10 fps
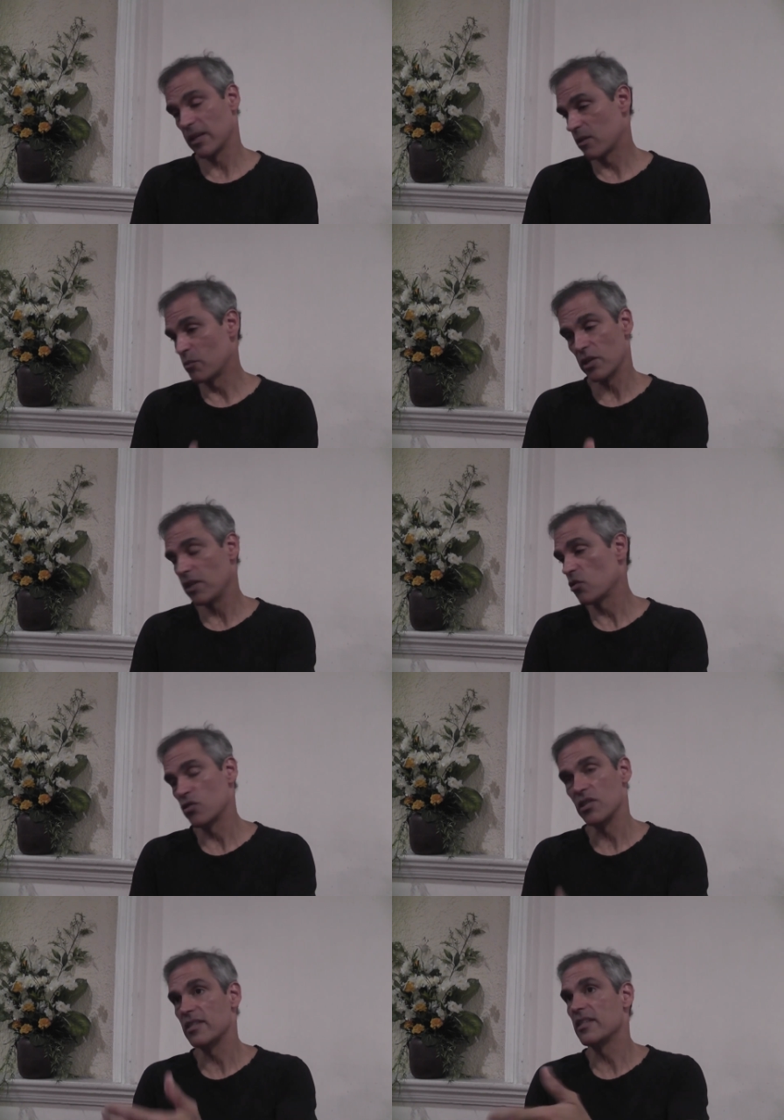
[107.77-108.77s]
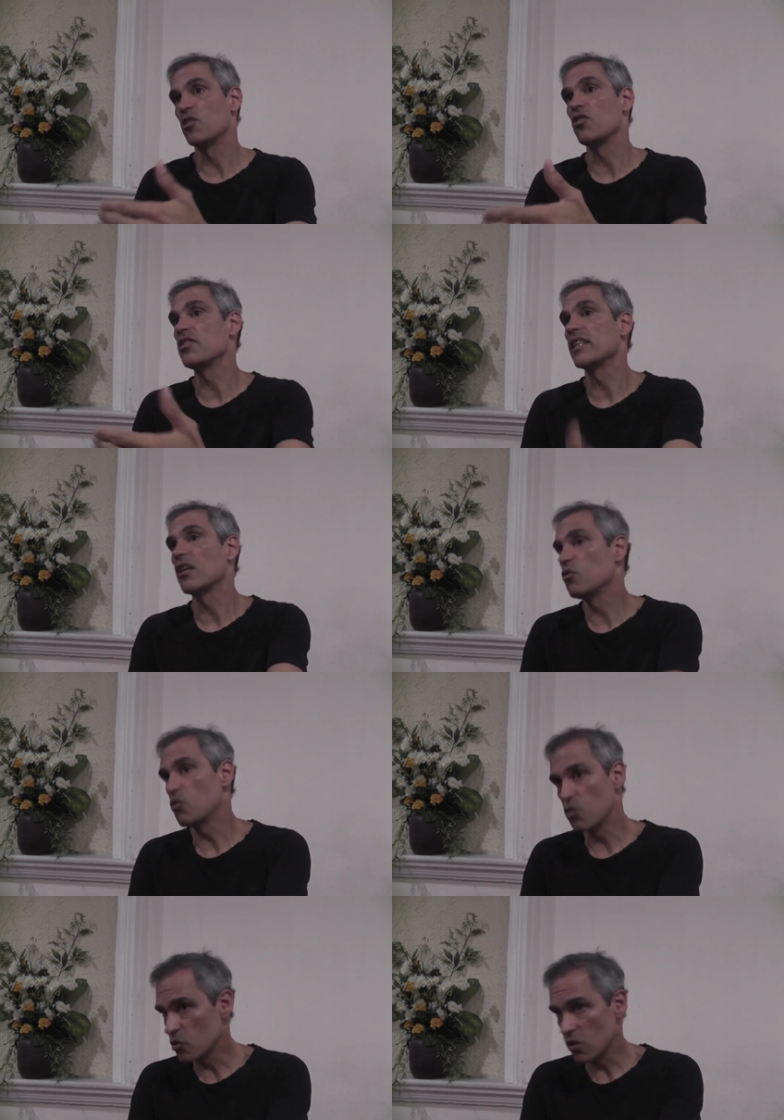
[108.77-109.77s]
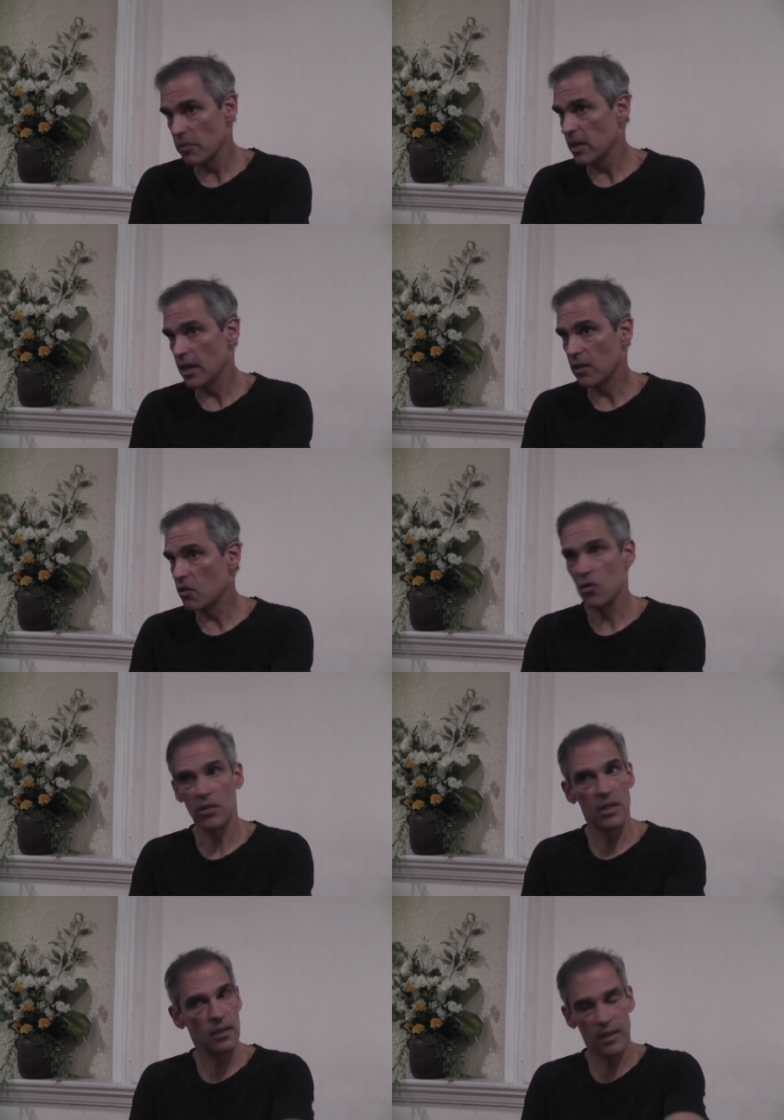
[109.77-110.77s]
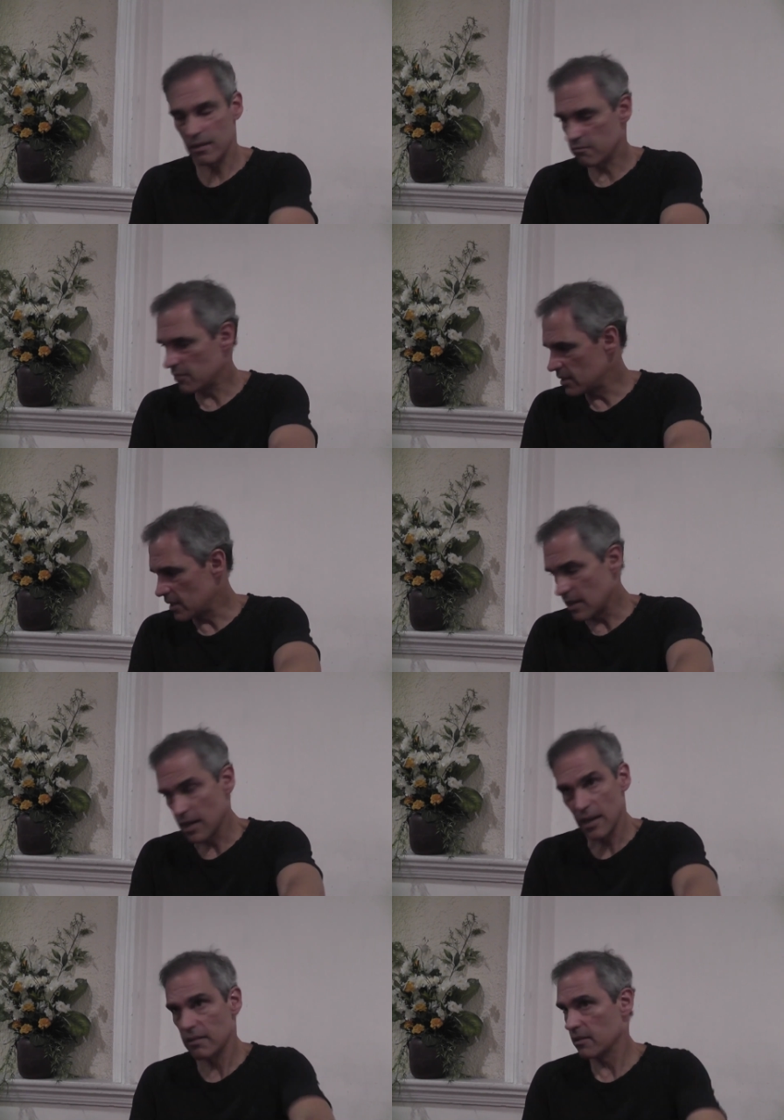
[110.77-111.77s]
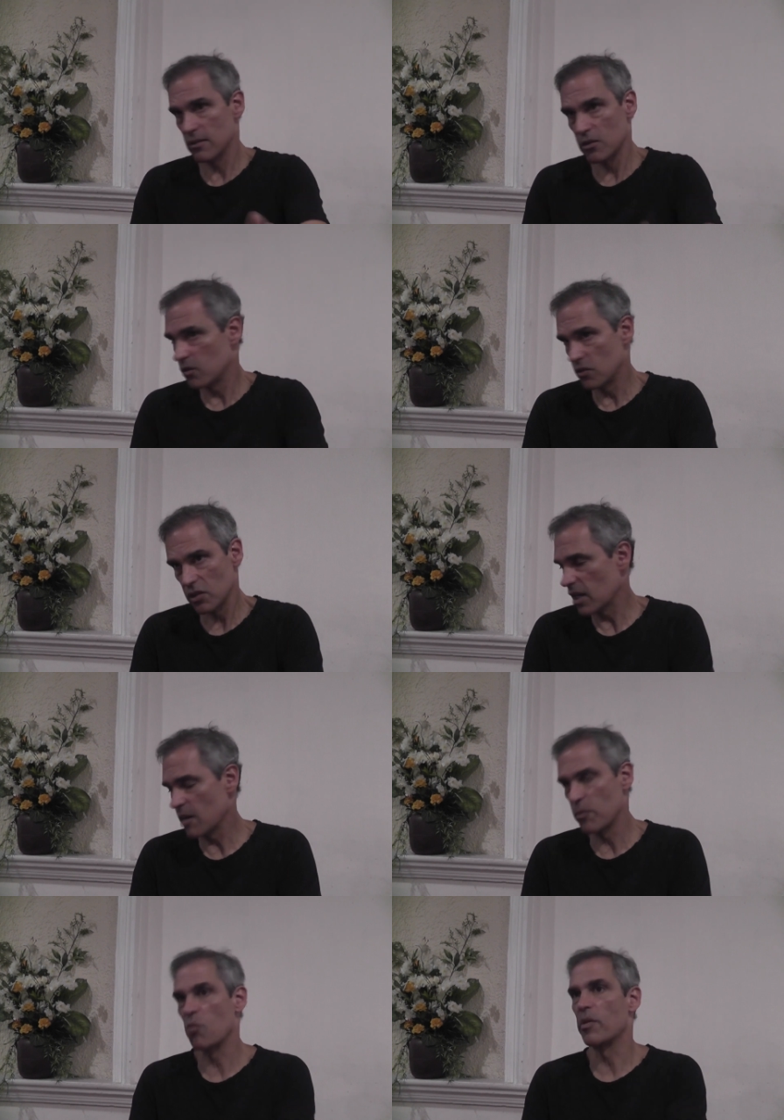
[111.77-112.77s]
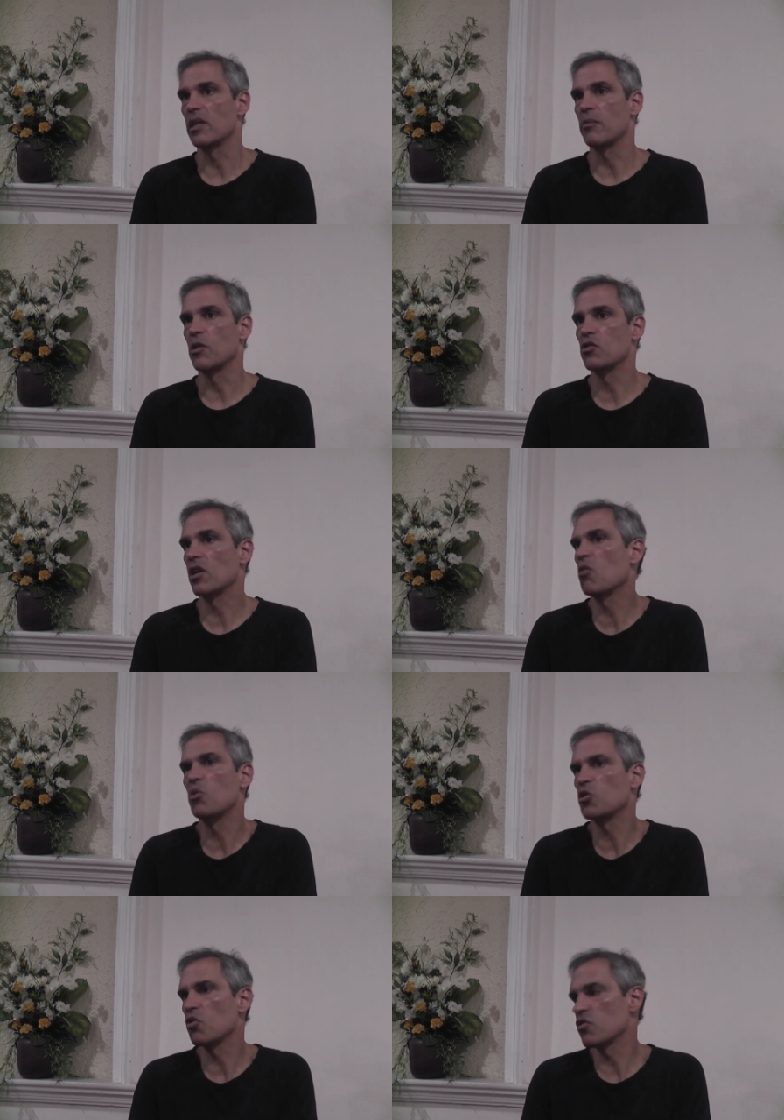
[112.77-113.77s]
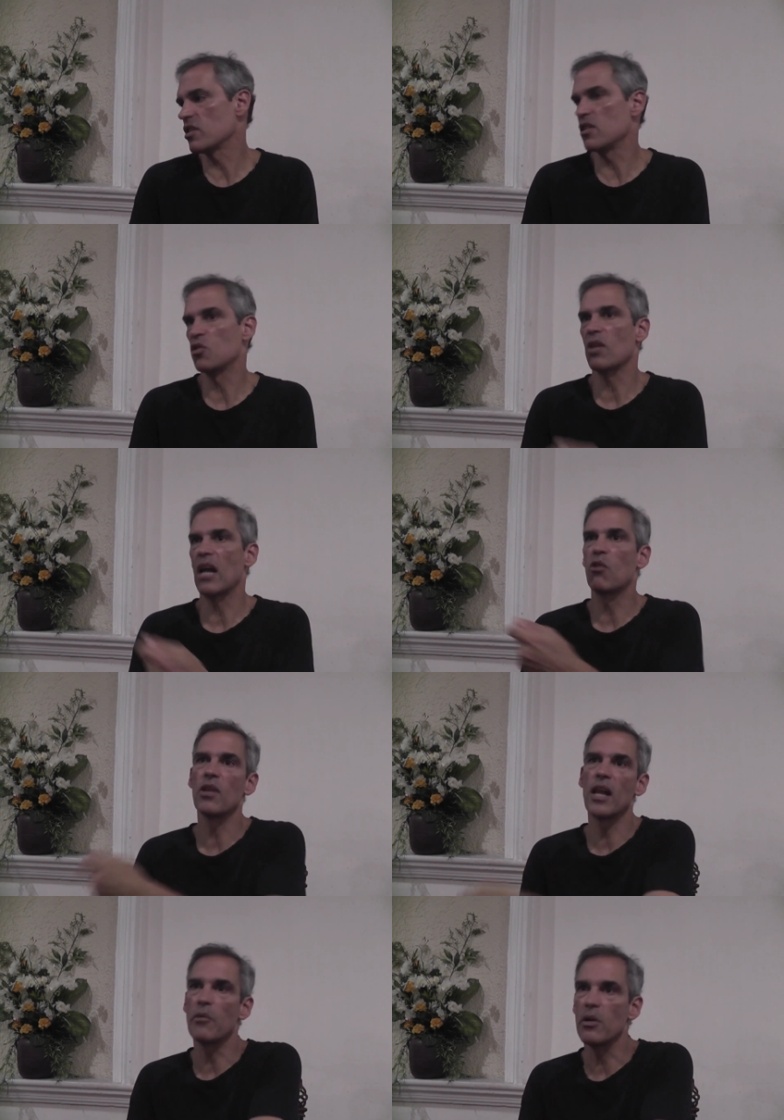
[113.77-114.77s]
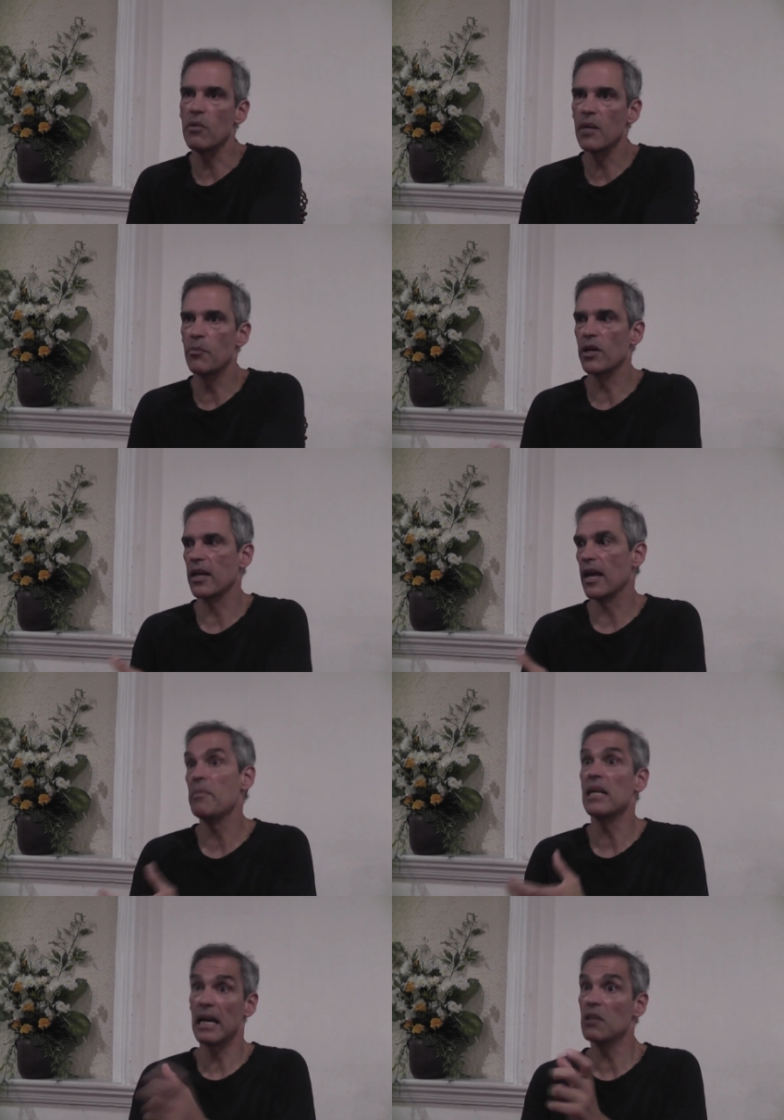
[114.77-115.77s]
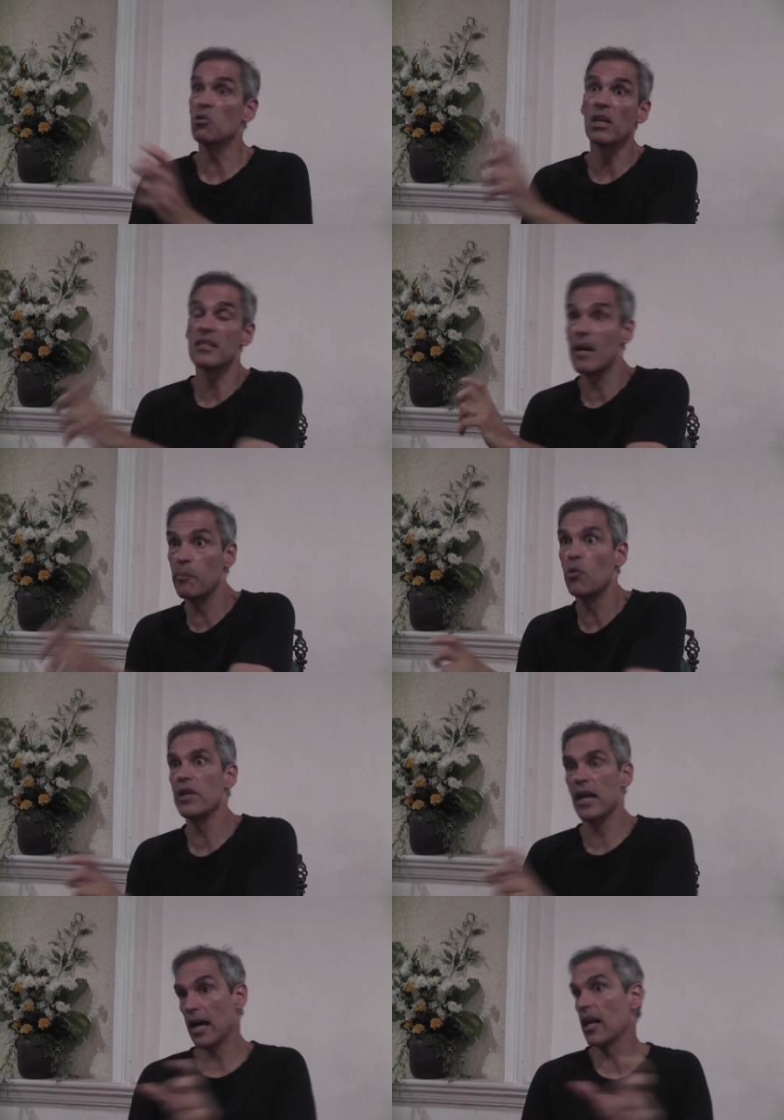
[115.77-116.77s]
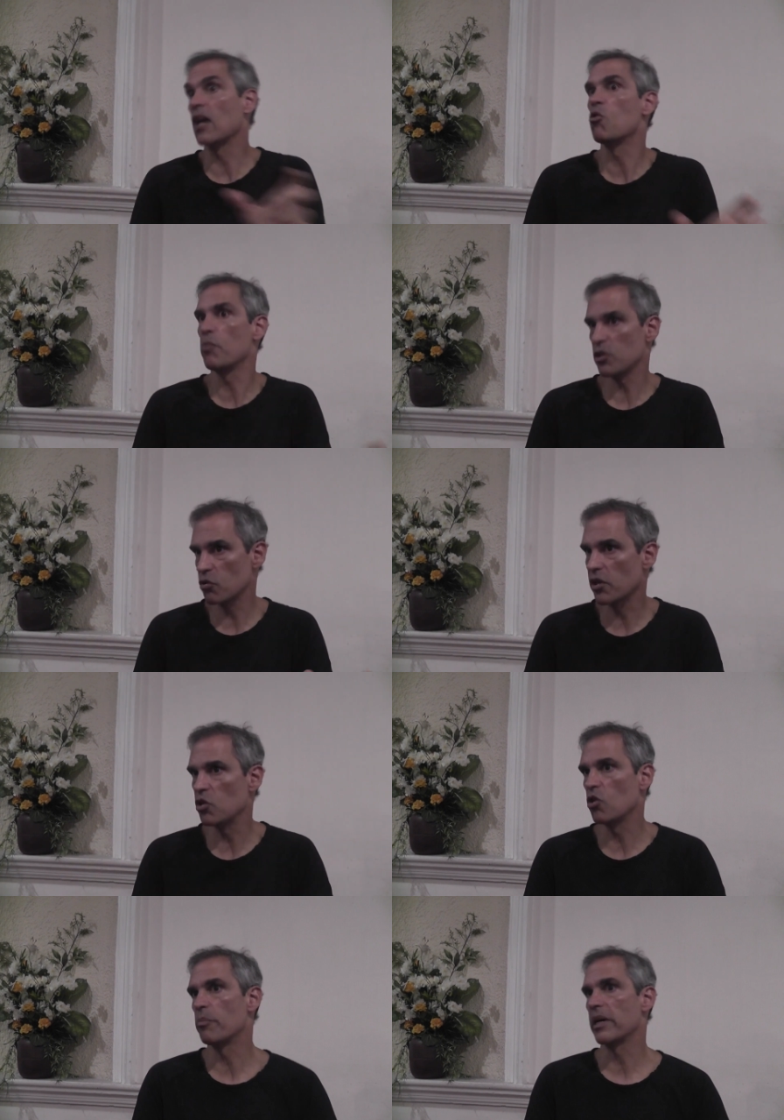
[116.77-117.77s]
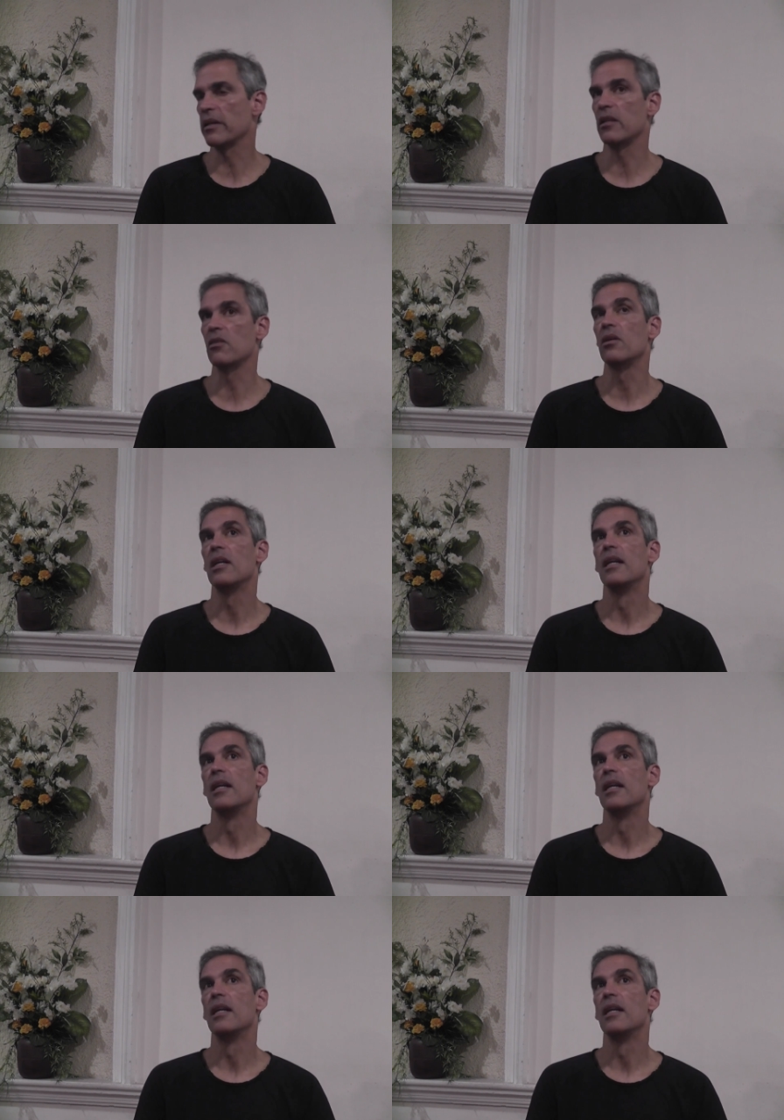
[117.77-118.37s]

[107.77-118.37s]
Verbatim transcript: como te digo, si, estoy citando un curso de milagros, no tienes que ni siquiera, no, no tienes que preocuparte por eso. Es como todo, si cito algo de la Biblia es porque, mira, esto quizá apoya el argumento que estoy compartiendo.